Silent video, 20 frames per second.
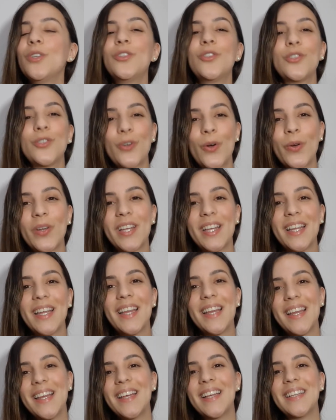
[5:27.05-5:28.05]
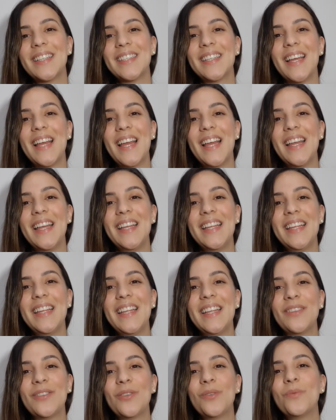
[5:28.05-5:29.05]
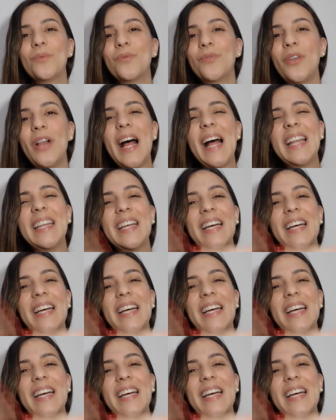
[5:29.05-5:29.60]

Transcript: em choque, né? E todo mundo falou: ah,